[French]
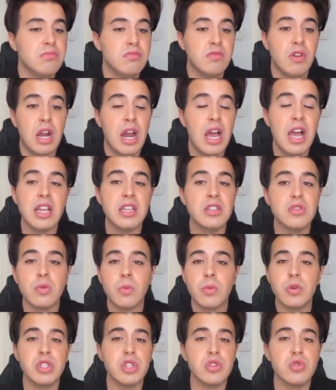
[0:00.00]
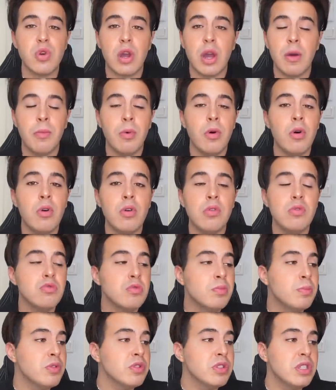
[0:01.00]
voilà, qui sont posés sur un banc ou
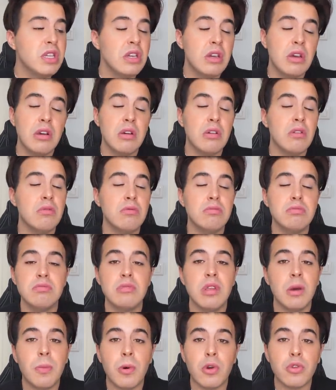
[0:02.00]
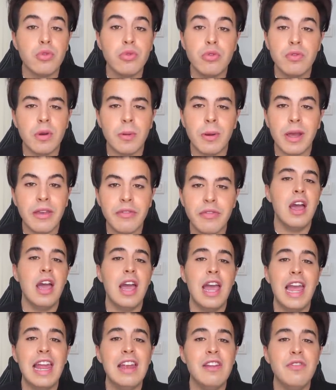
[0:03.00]
posés n'importe où, enfin bref,
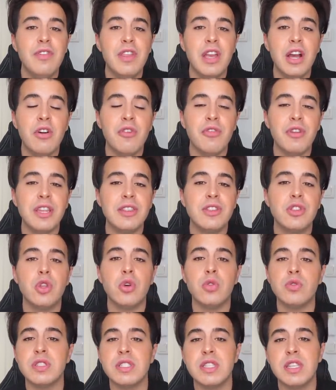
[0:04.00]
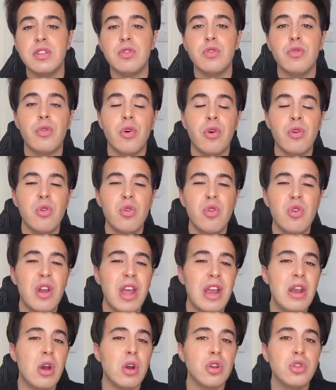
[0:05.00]
elle vient en fait danser devant eux,
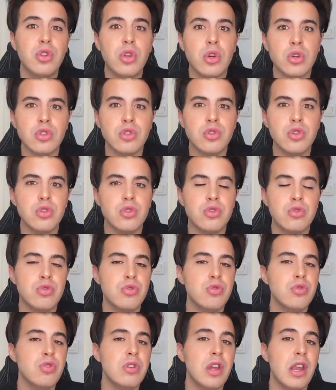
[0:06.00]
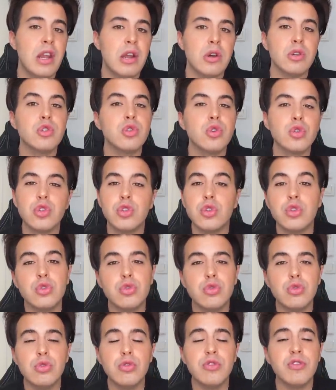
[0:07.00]
elle leur danse dessus, elle leur saute
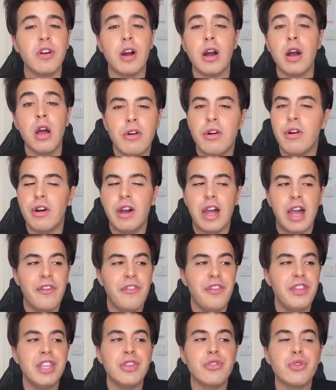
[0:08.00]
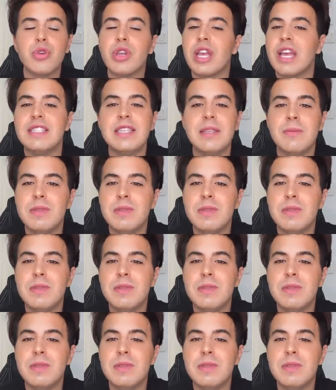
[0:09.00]
dessus, enfin, elle fait des trucs assez